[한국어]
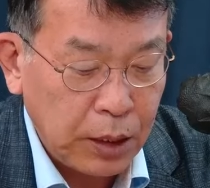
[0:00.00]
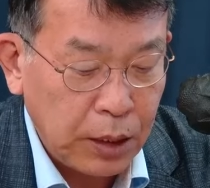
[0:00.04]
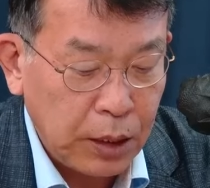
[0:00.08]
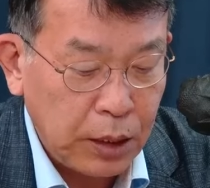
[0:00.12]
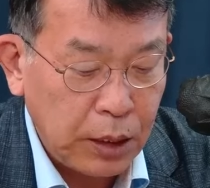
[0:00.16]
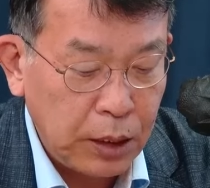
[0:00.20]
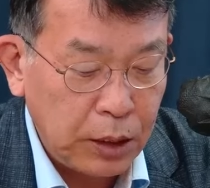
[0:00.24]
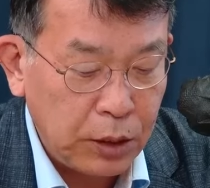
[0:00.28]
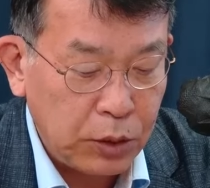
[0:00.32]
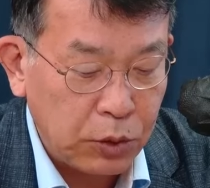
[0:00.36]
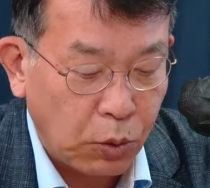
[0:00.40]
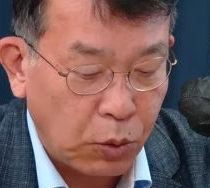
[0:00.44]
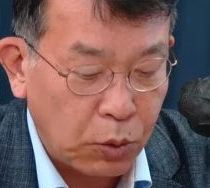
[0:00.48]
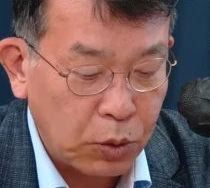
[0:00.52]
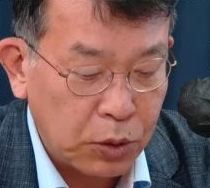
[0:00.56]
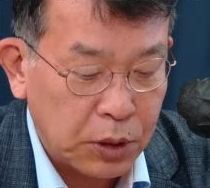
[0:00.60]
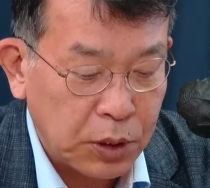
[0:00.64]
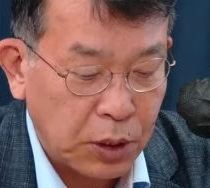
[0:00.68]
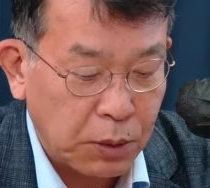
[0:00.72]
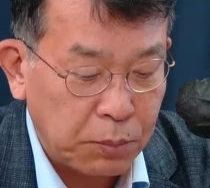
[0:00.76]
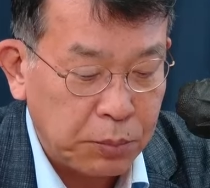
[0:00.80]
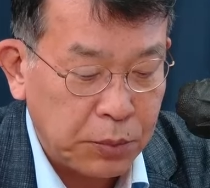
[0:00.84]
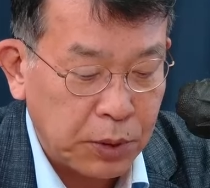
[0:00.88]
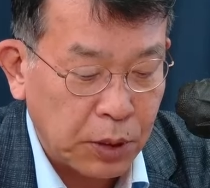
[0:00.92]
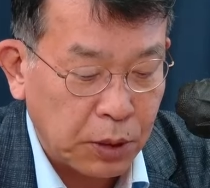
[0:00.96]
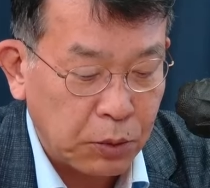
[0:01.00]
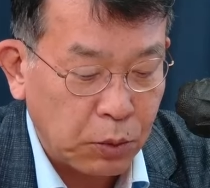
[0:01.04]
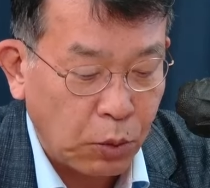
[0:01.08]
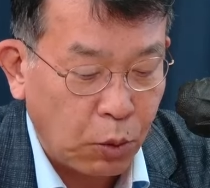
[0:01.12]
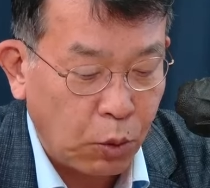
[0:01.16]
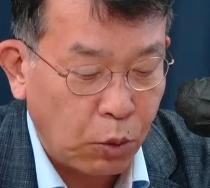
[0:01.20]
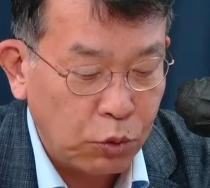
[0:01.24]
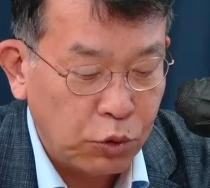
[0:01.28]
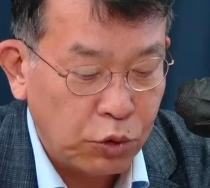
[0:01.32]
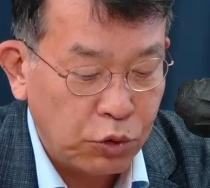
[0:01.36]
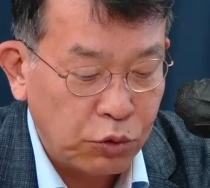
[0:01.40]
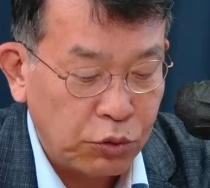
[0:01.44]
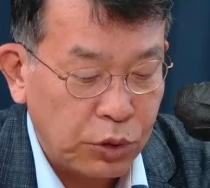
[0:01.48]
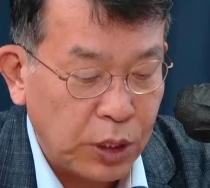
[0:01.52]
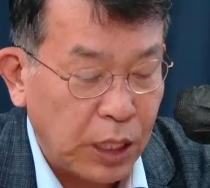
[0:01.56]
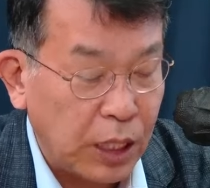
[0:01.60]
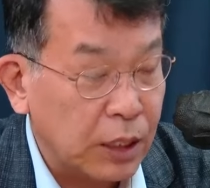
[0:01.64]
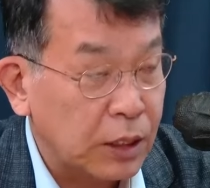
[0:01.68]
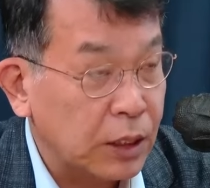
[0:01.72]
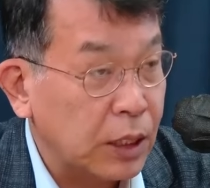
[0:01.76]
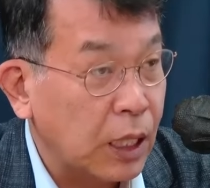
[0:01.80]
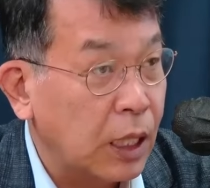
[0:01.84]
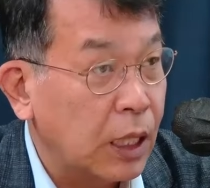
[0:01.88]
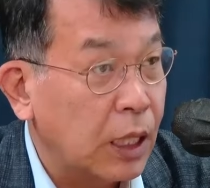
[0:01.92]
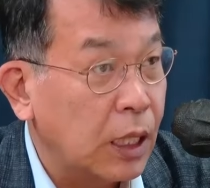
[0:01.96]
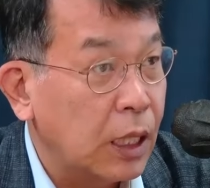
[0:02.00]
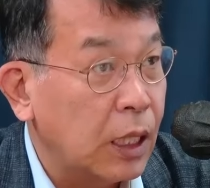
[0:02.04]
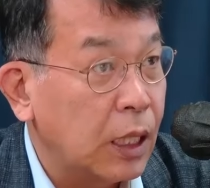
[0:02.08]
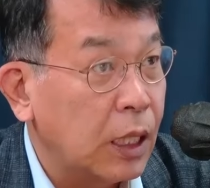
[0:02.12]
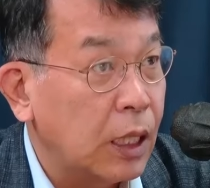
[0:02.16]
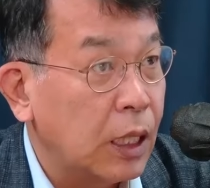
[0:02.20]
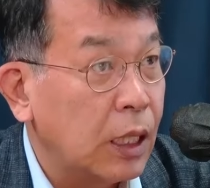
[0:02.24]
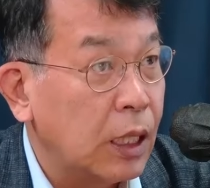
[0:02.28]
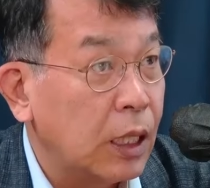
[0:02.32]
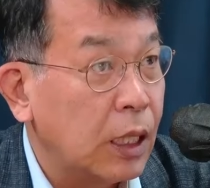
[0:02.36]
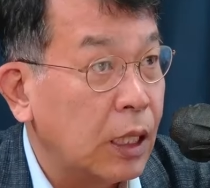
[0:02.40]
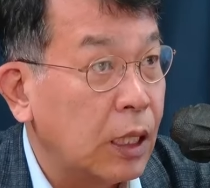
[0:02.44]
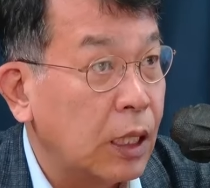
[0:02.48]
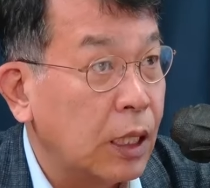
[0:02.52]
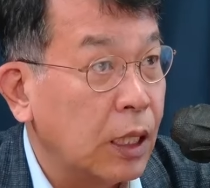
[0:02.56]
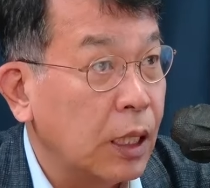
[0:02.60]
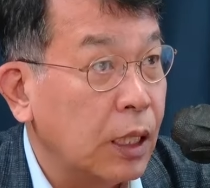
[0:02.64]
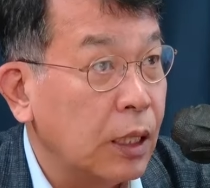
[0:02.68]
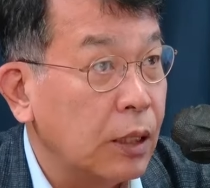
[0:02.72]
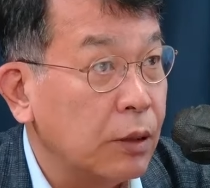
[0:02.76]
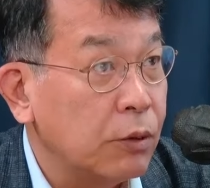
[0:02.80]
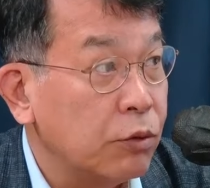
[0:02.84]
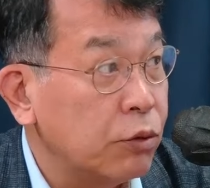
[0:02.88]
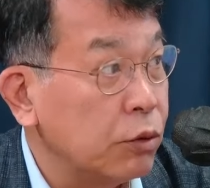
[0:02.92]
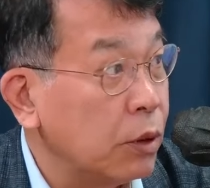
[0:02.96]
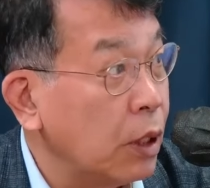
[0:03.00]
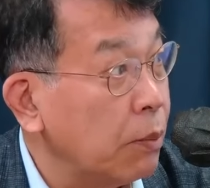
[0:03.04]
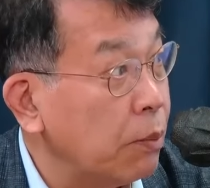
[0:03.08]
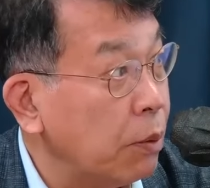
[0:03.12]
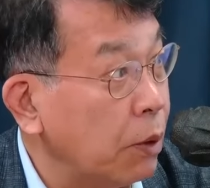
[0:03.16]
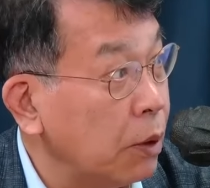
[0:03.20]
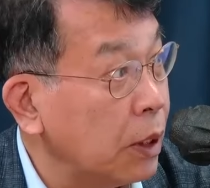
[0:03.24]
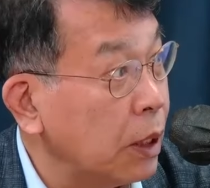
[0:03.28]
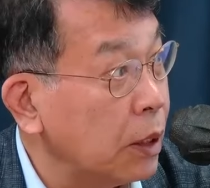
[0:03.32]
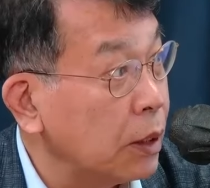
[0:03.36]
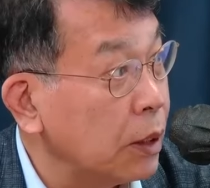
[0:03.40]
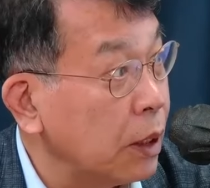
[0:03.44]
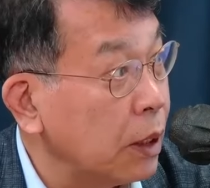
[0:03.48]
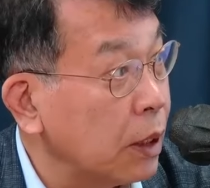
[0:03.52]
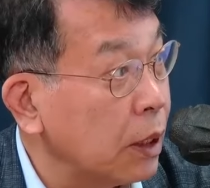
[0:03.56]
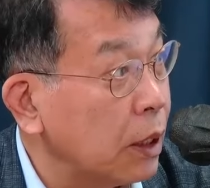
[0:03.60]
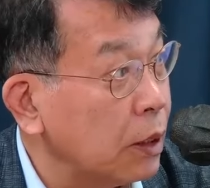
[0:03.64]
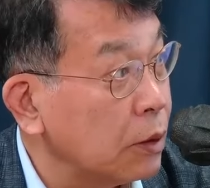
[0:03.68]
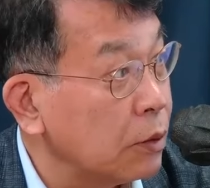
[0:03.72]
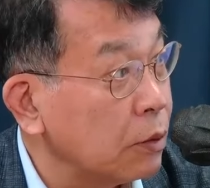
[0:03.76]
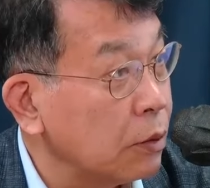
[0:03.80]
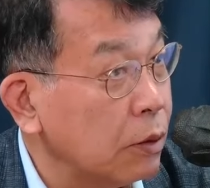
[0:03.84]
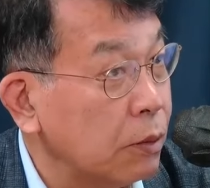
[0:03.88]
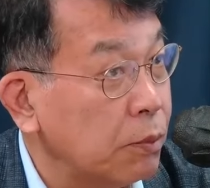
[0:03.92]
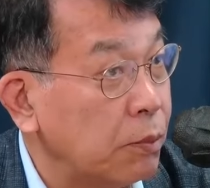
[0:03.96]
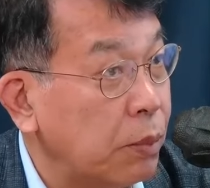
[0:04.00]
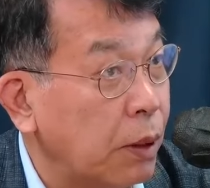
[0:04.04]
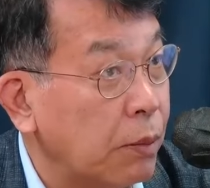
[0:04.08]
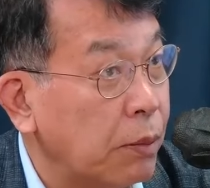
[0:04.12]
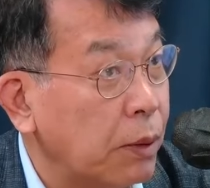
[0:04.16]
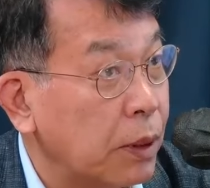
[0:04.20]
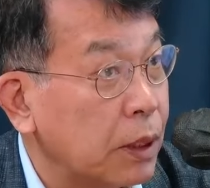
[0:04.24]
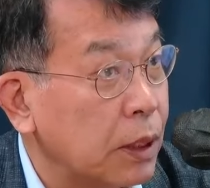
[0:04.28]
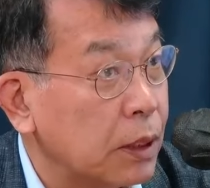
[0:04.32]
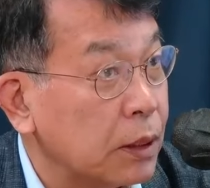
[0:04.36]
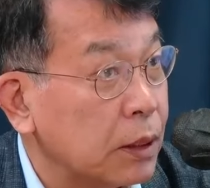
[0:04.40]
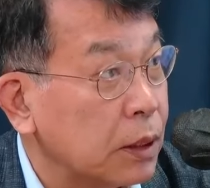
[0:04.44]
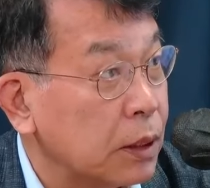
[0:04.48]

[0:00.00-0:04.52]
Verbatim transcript: 이종섭 전 호주 대사의 휴대폰에 대해 가지고 법원에서